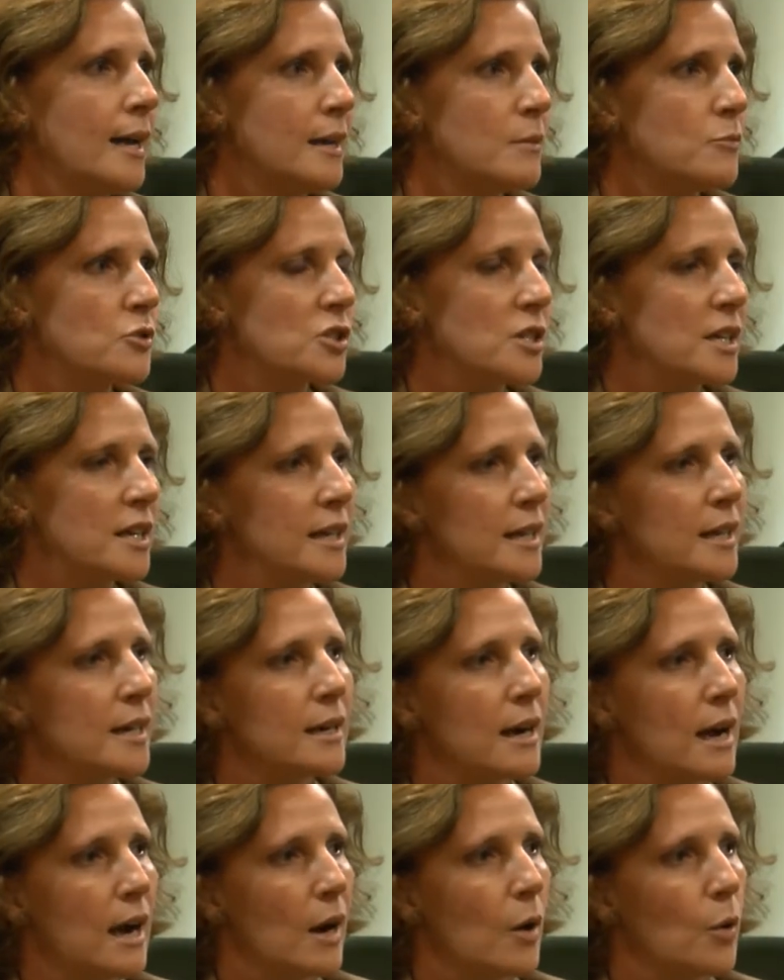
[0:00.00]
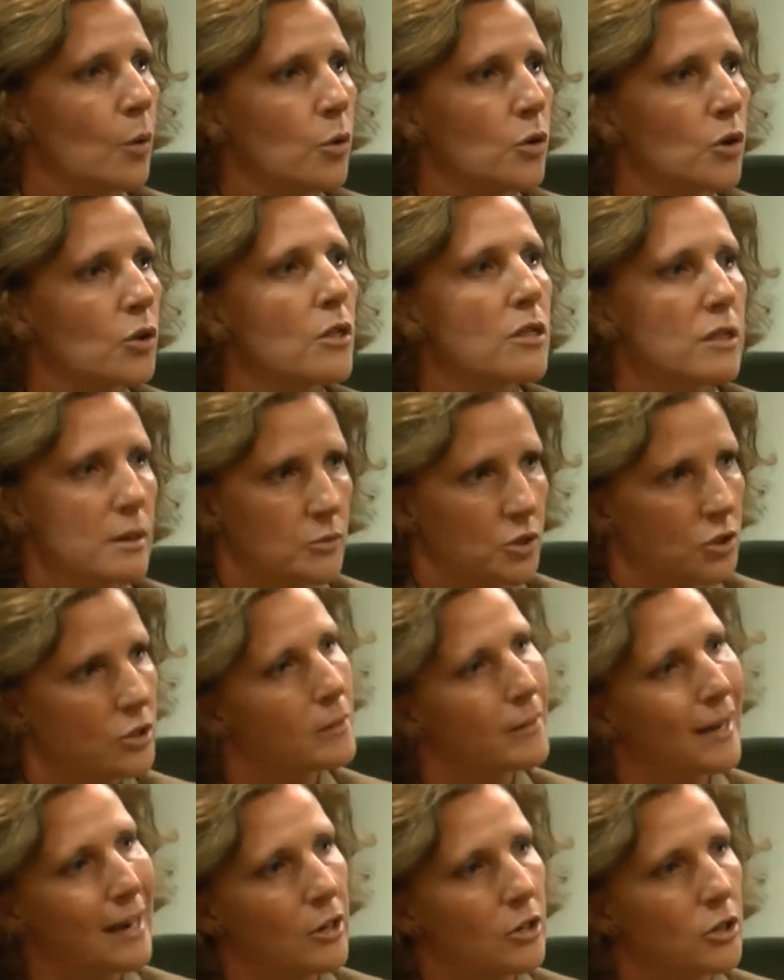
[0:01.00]
Hemos de ir a un concepto
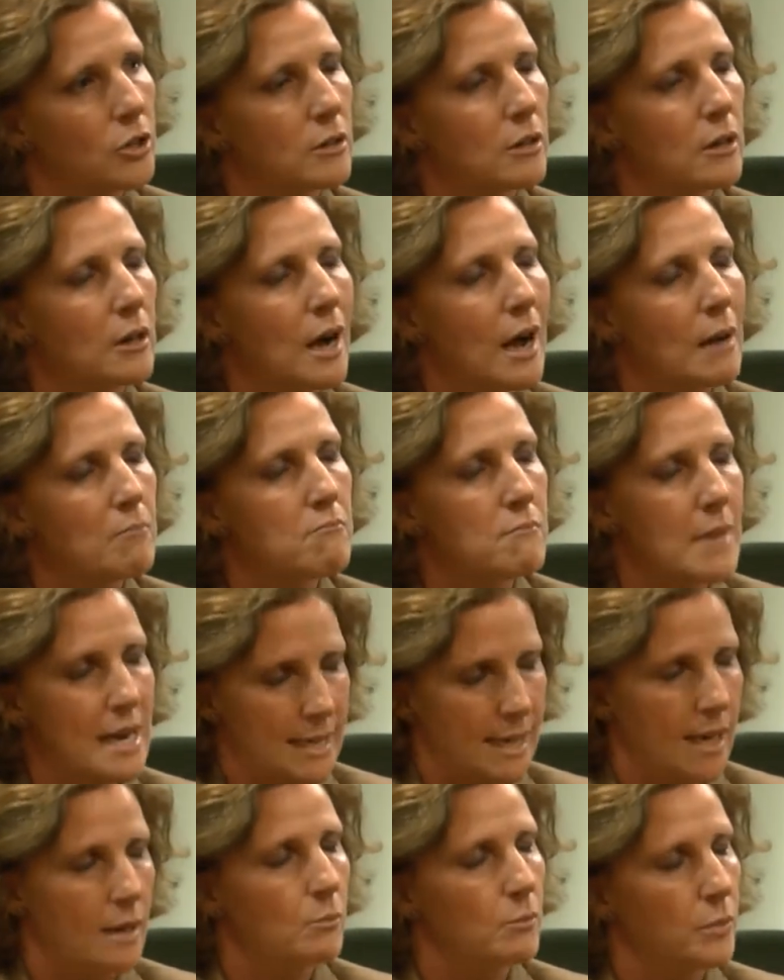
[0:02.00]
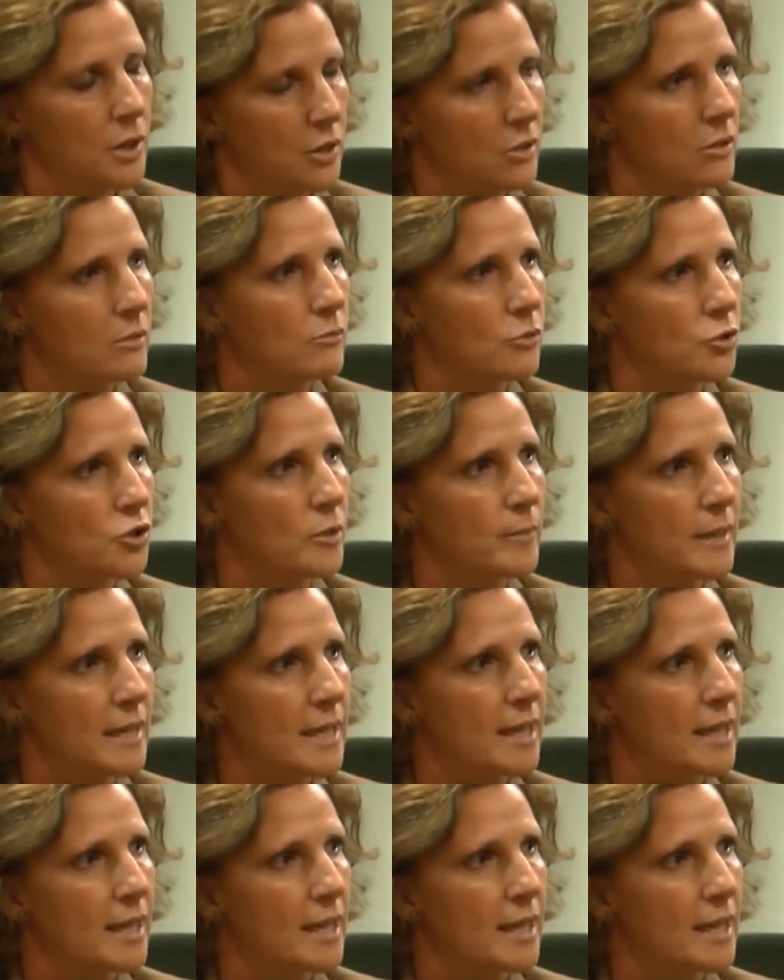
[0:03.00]
de valor más amplio, mucho más